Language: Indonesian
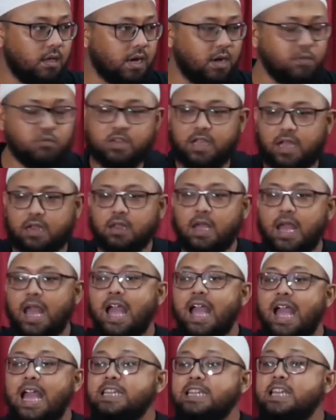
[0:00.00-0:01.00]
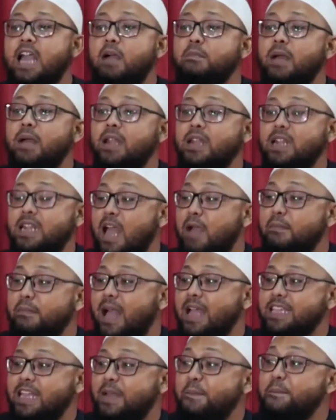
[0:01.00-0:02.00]
Kemudian, yang
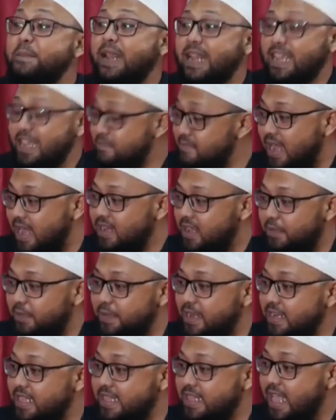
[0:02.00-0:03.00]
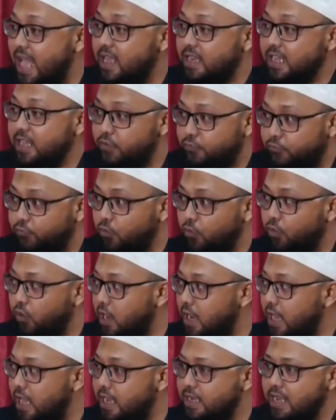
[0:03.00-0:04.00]
namanya beriman kepada takdir
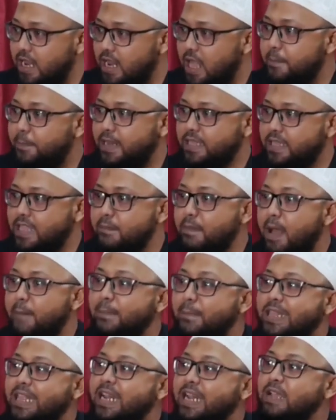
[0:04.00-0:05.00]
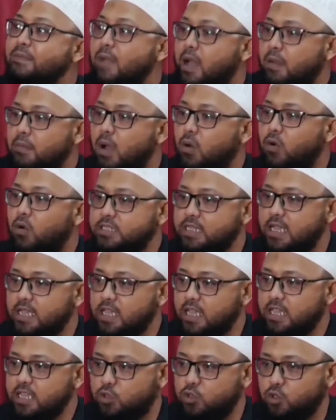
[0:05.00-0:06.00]
full adalah pertama menerima
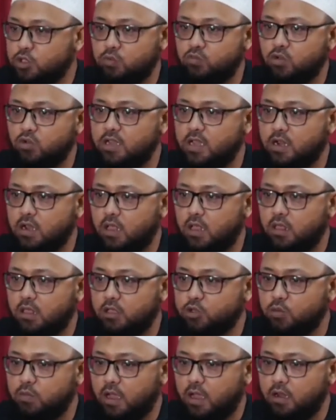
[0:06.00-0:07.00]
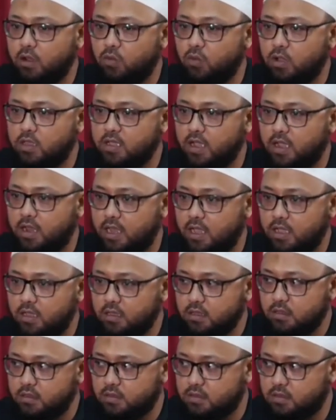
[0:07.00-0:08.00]
bahwasanya itu semua dari Allah Subhanahu wa taala.